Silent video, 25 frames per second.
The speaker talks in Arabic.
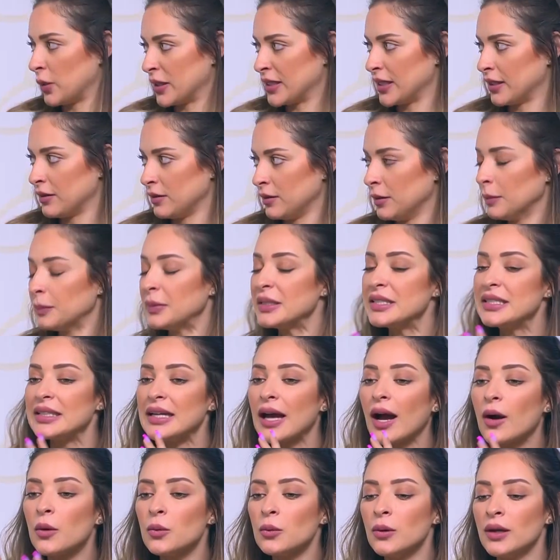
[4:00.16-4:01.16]
وزن بدي مم.
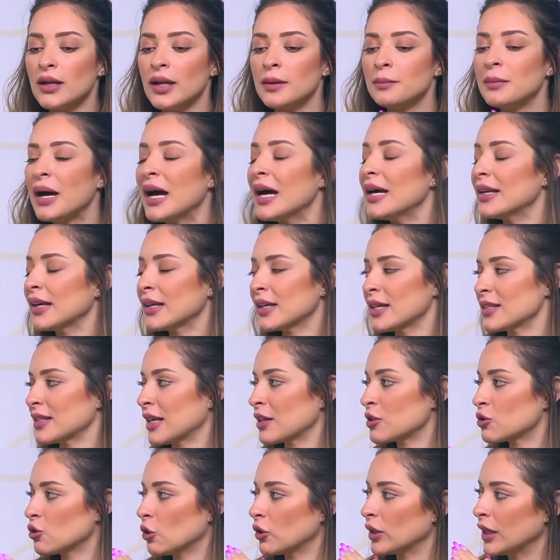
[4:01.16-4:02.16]
اولا ما اركز على
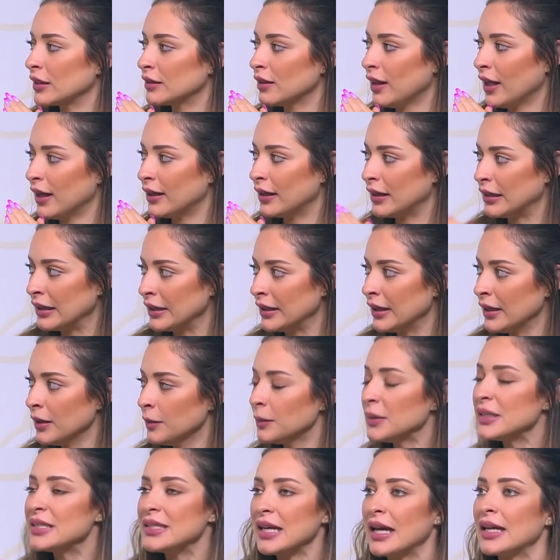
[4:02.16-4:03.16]
السعرات الحراريه
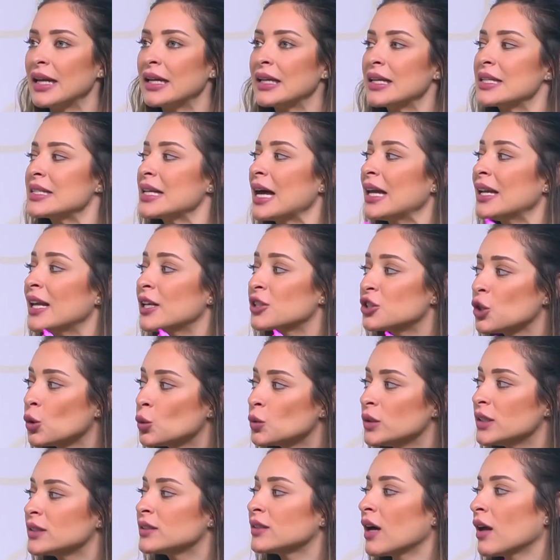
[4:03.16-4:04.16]
بدي أيوة. اركز على
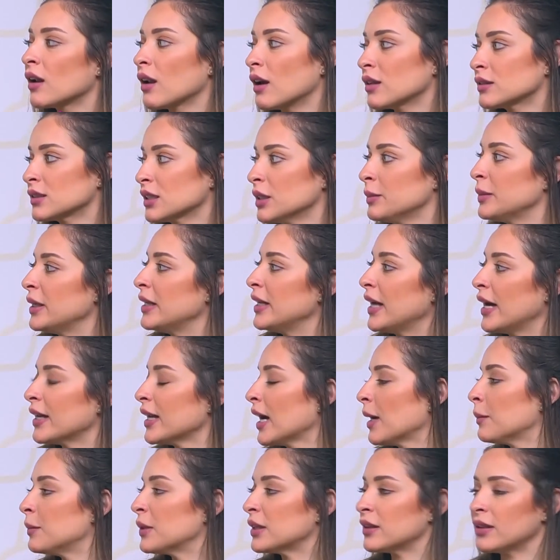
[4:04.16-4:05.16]
جوده الاطعمه اللي انا
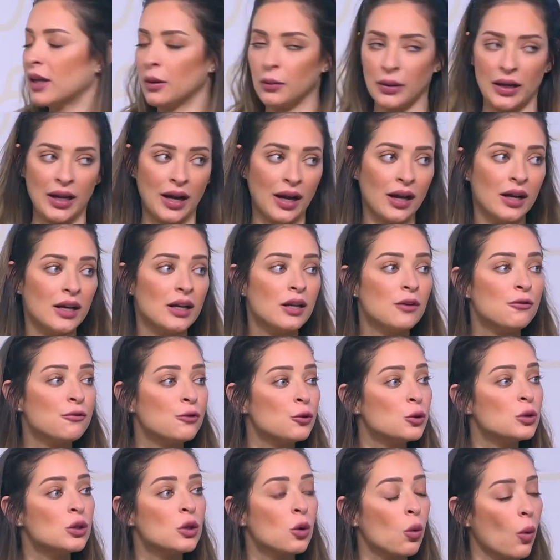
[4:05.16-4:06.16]
عم بتناولها تمام.
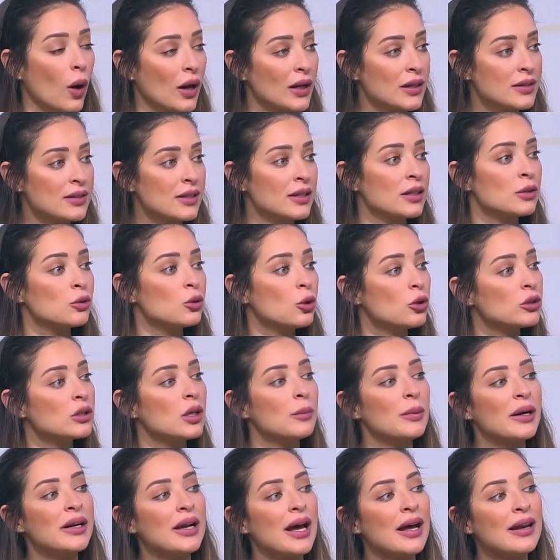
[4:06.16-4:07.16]
الفود كواليتي
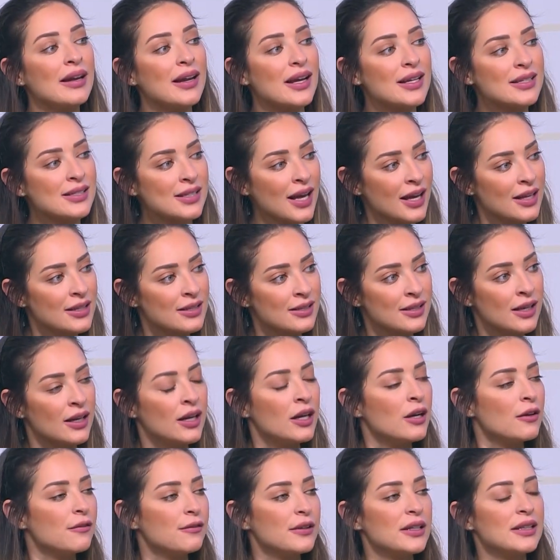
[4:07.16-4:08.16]
تعتبر الاساس
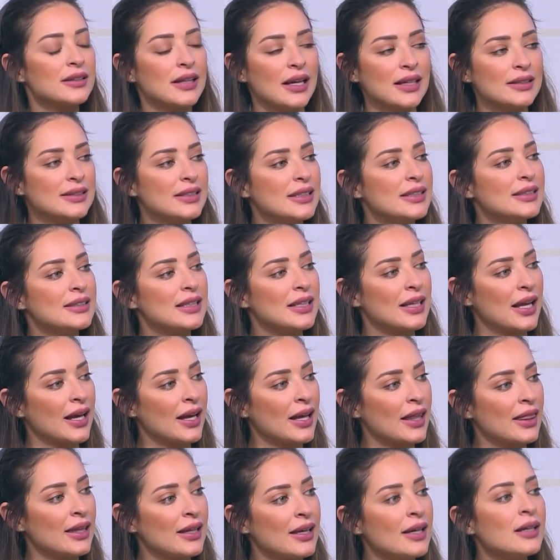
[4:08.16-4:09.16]
في تحديد مش
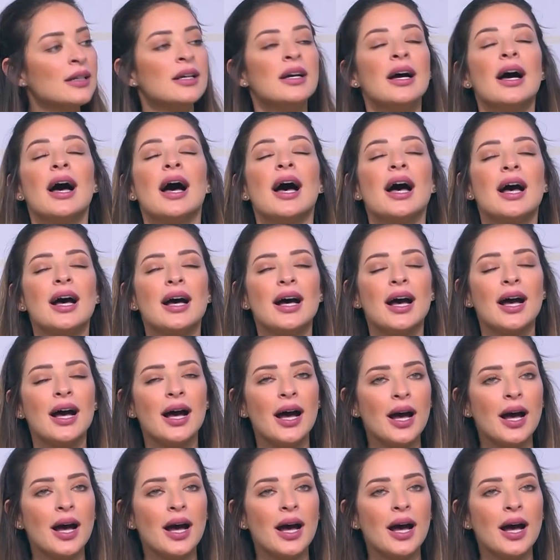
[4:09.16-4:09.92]
السعرات الحراريه مش امسك